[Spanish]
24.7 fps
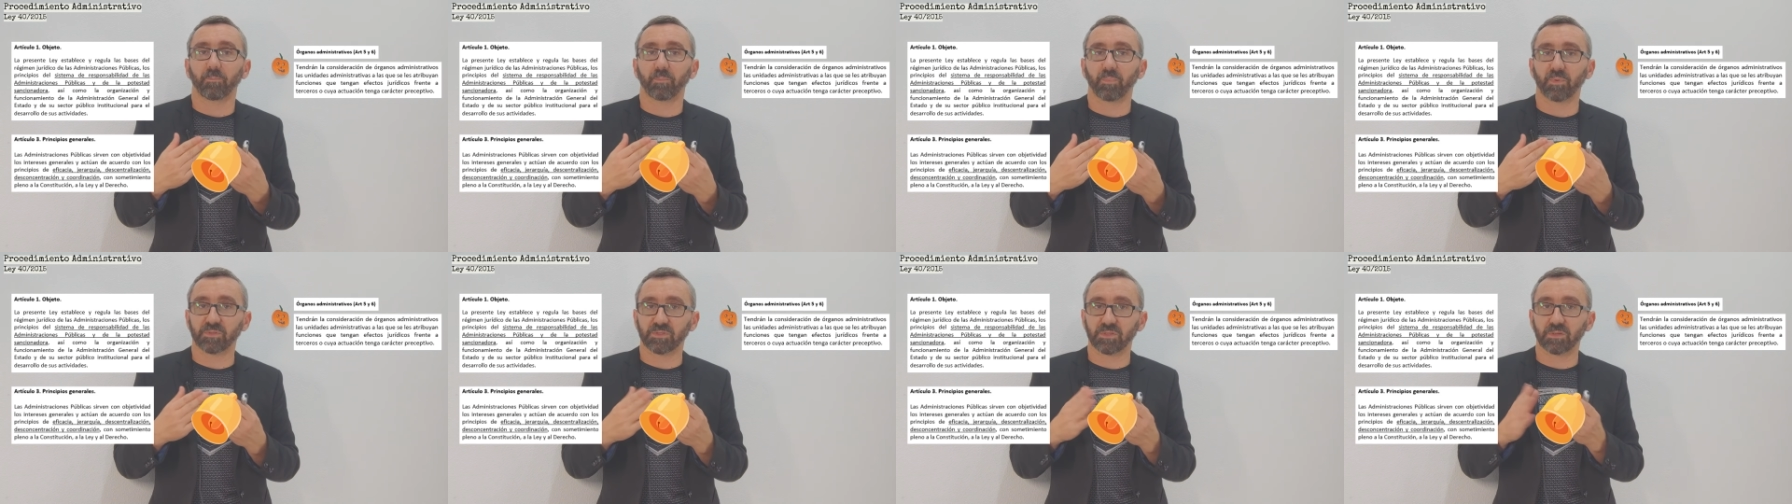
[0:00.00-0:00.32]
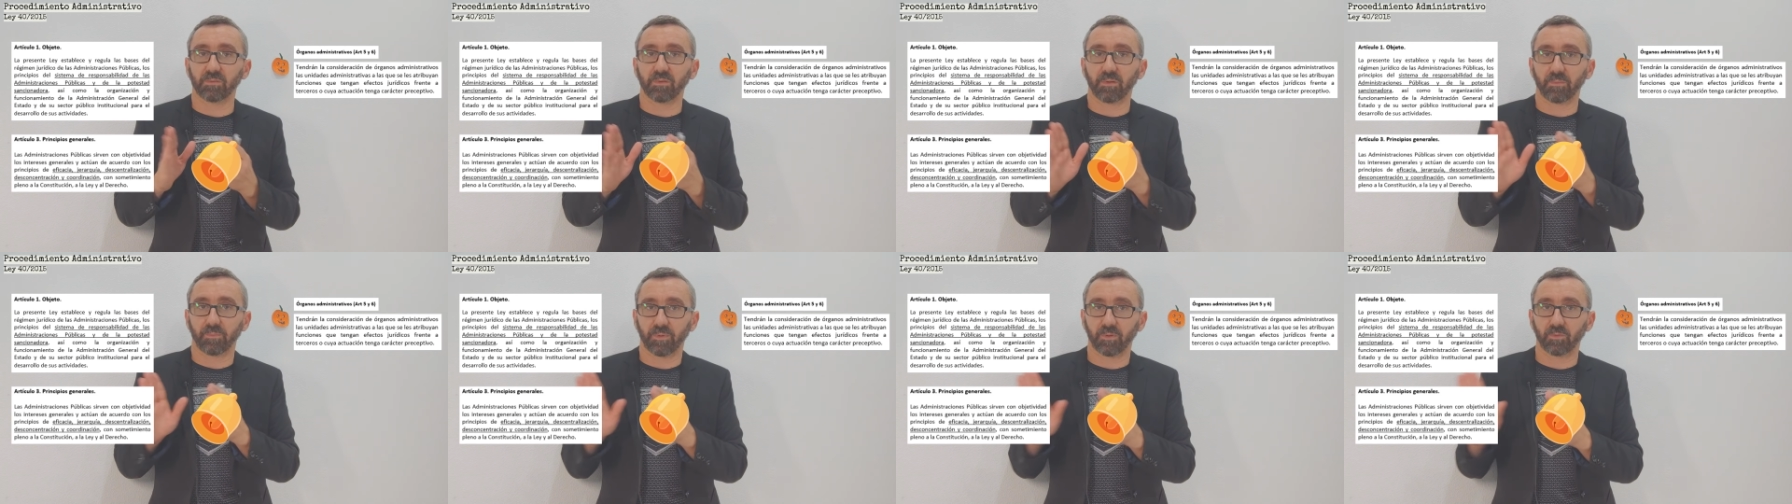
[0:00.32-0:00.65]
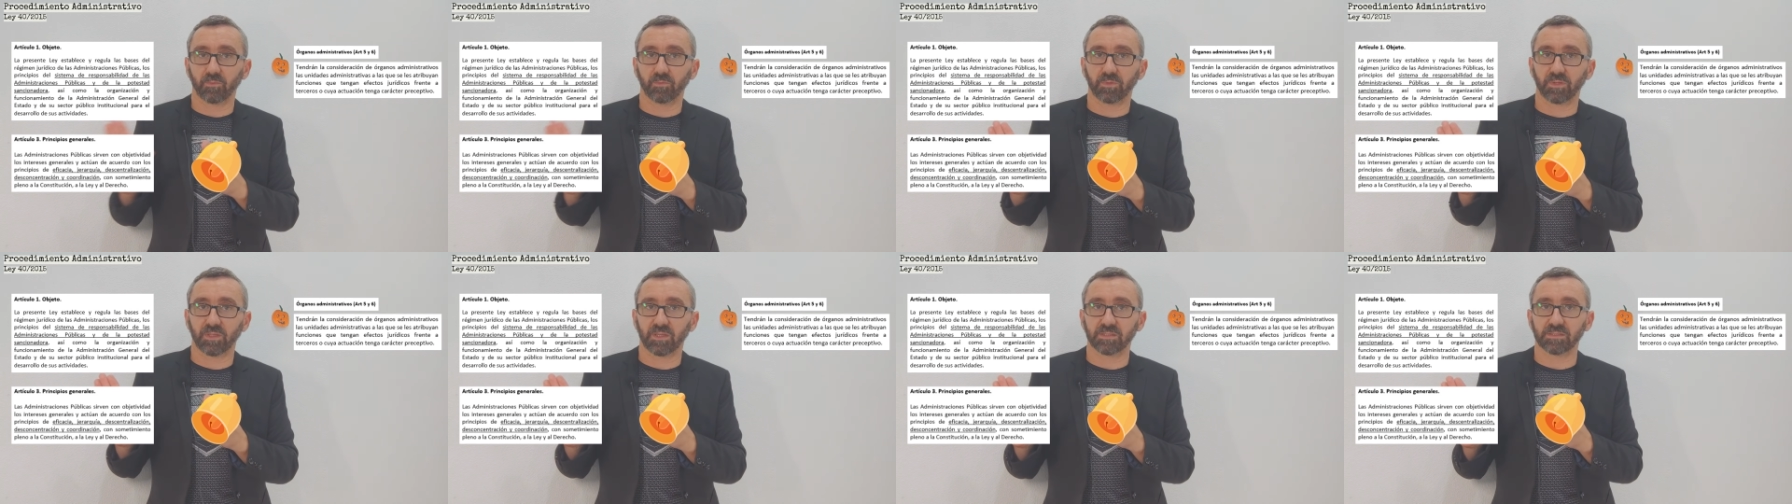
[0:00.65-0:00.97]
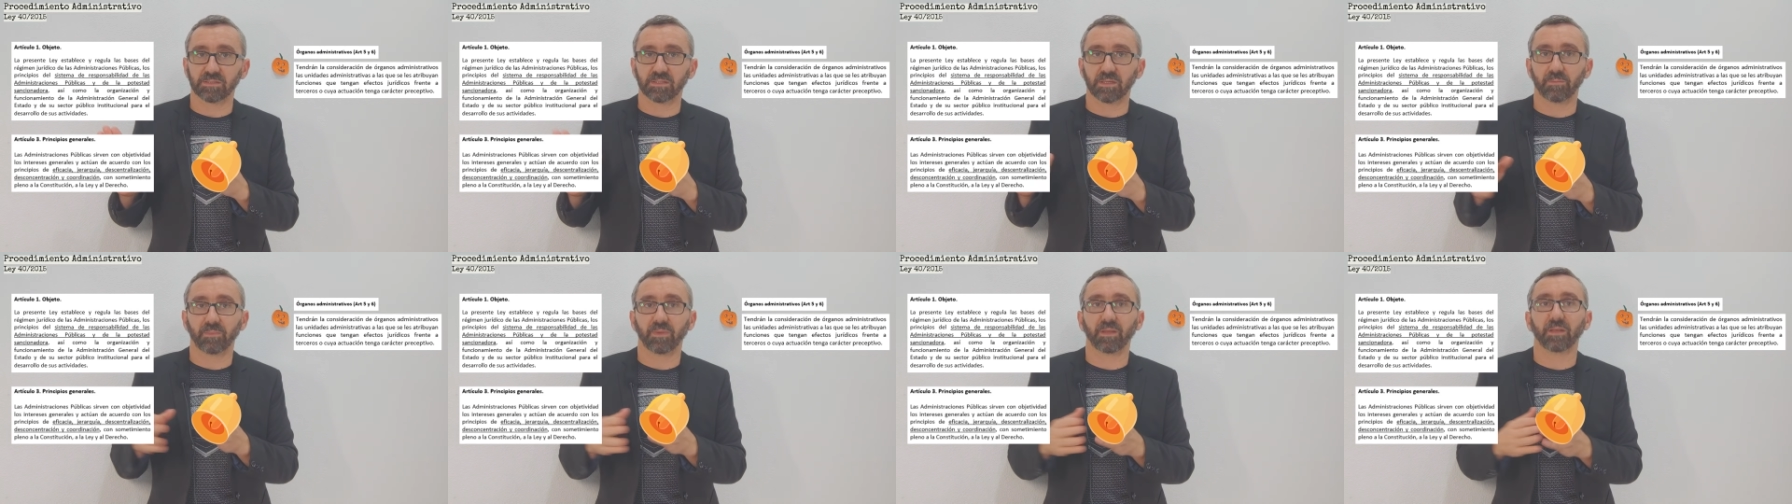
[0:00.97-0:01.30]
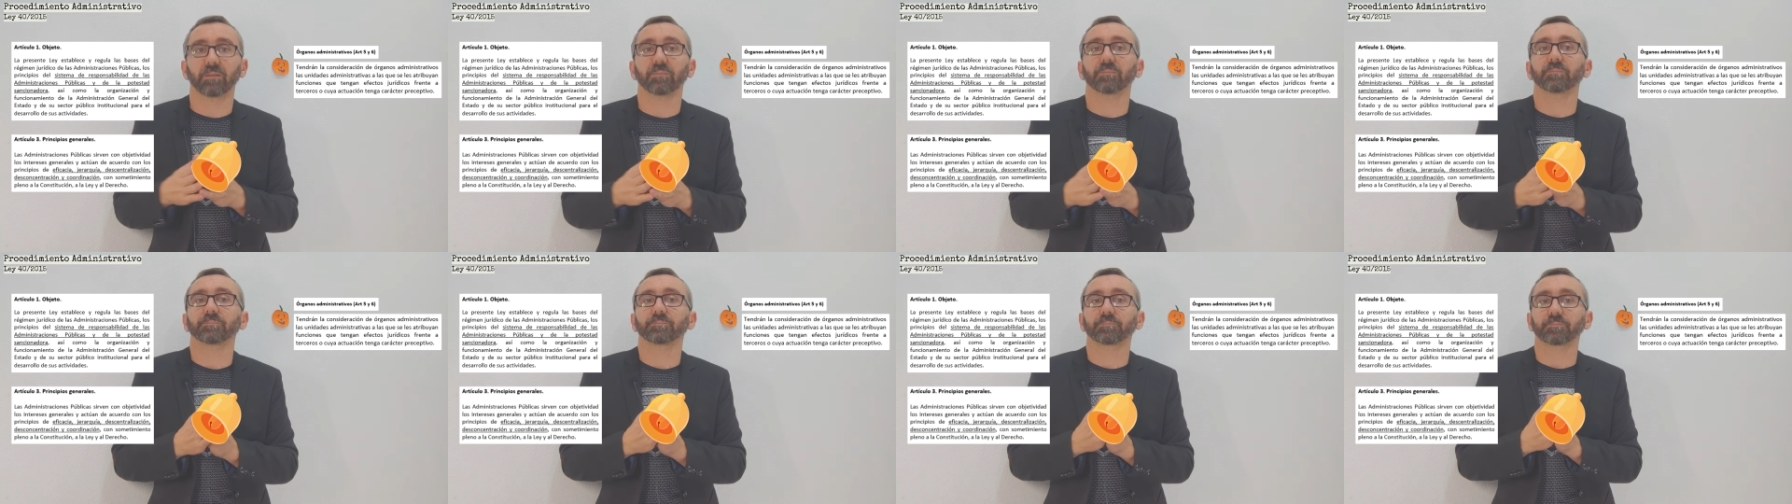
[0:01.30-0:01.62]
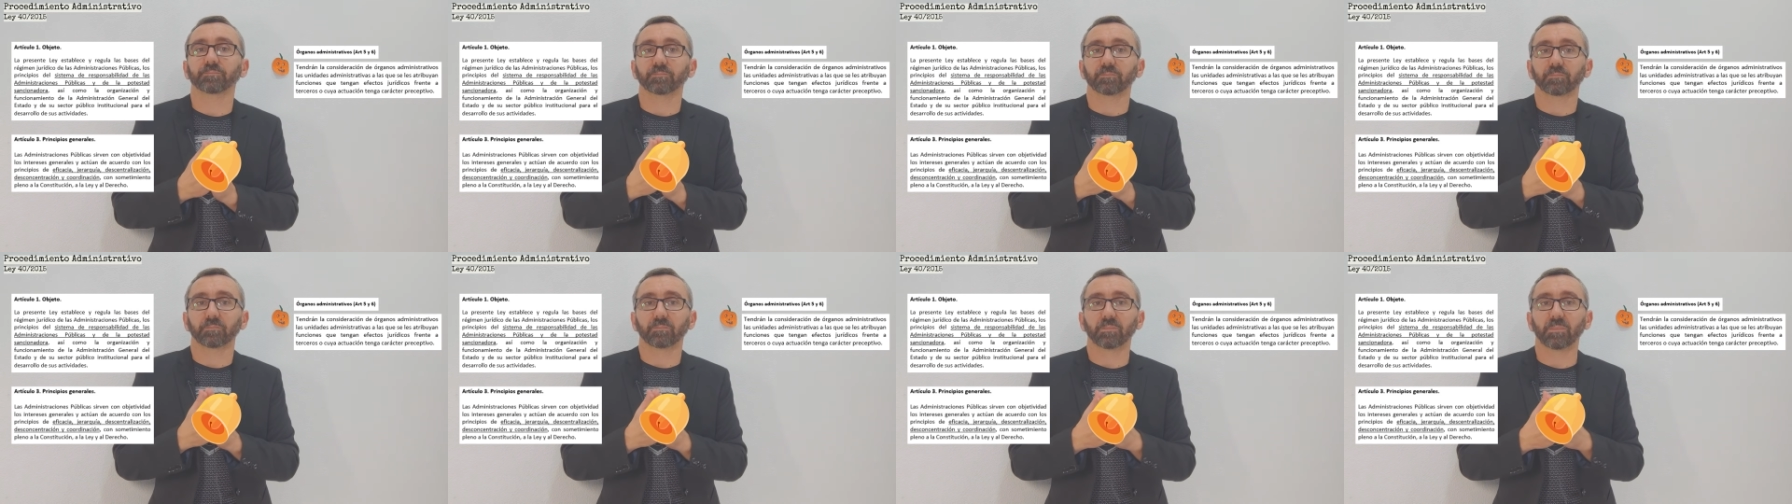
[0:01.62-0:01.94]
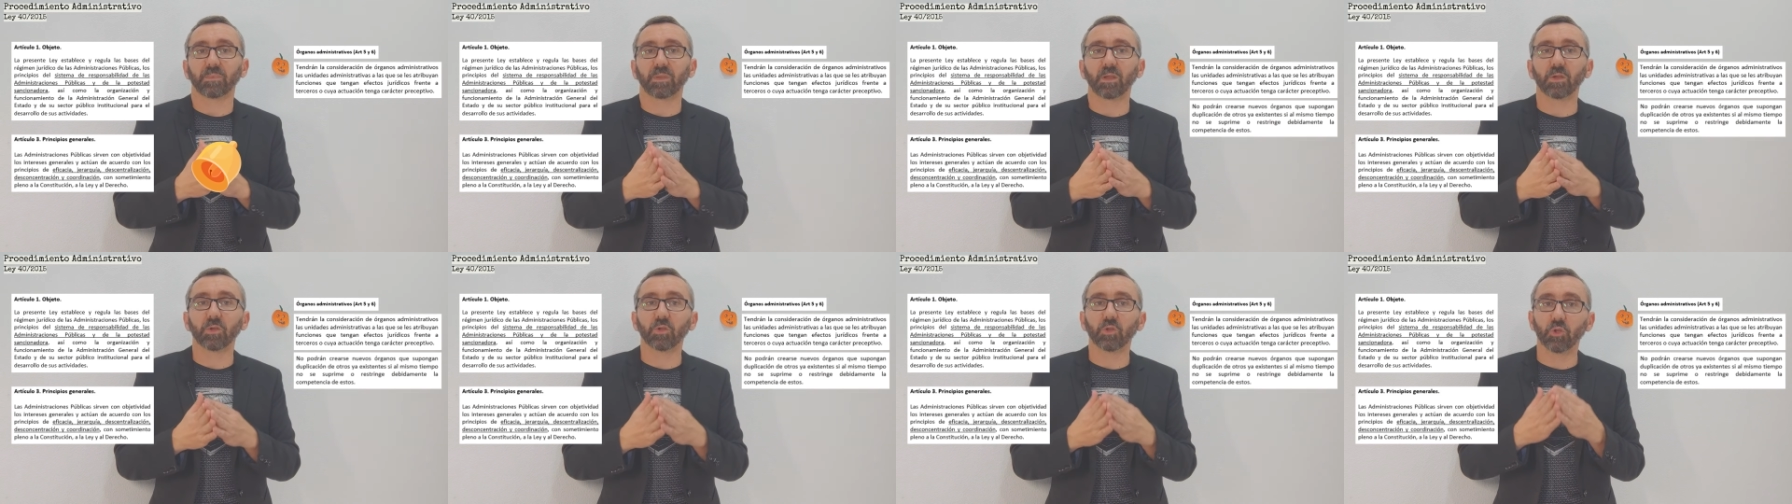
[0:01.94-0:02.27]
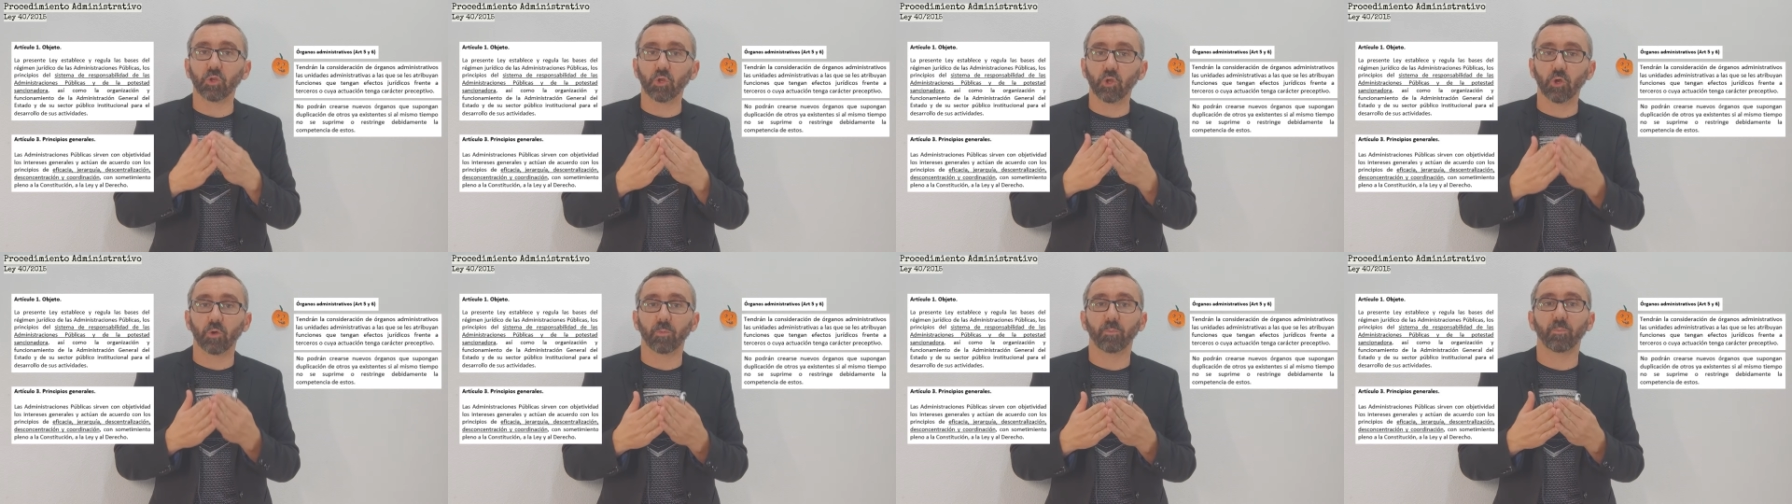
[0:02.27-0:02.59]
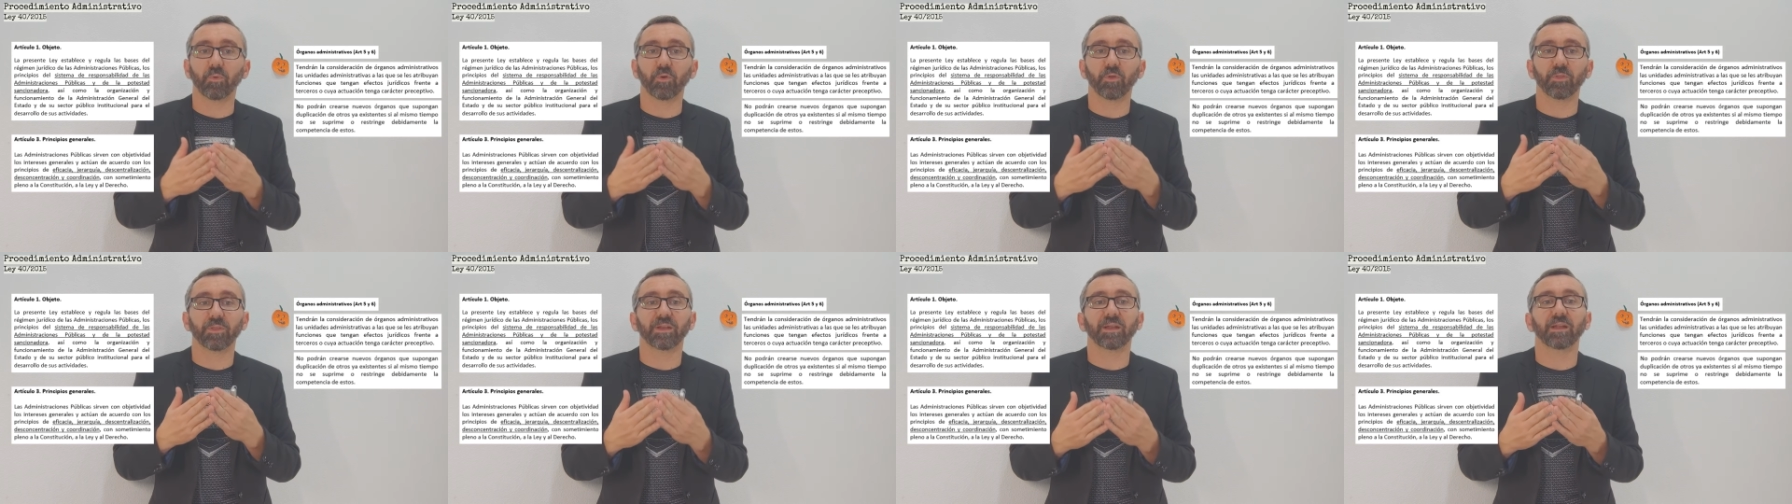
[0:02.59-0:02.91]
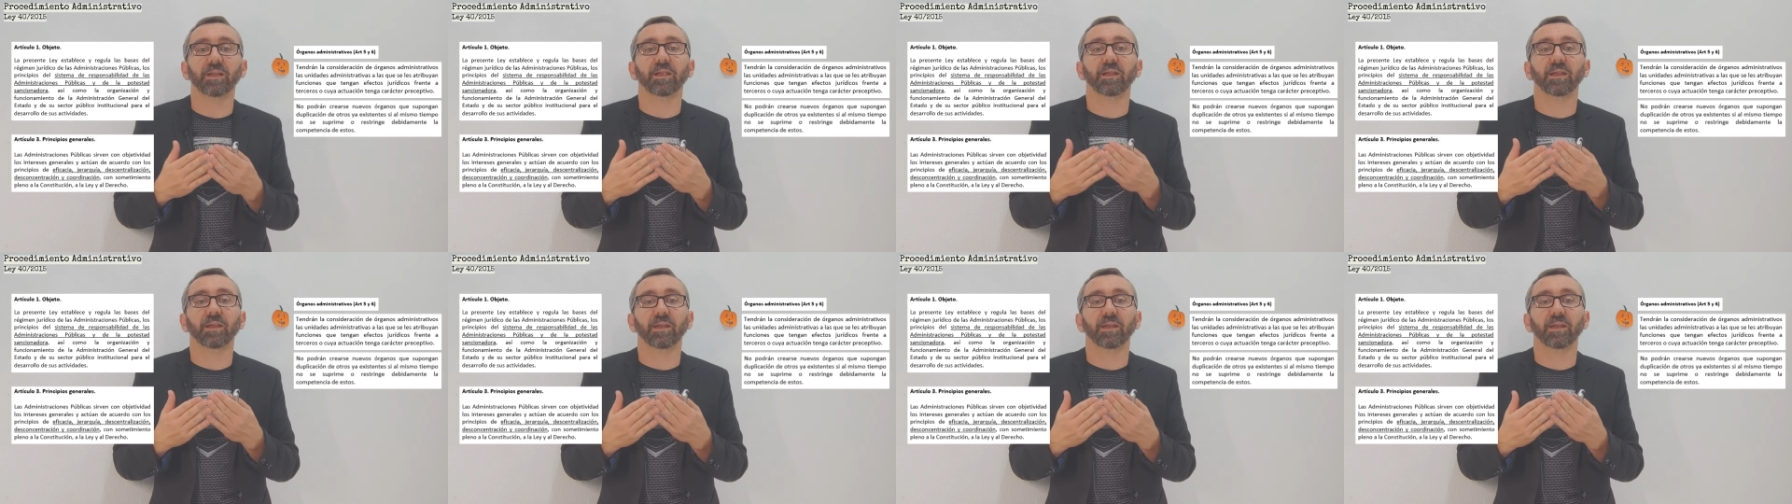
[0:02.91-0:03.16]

Posible pregunta de examen. No podrán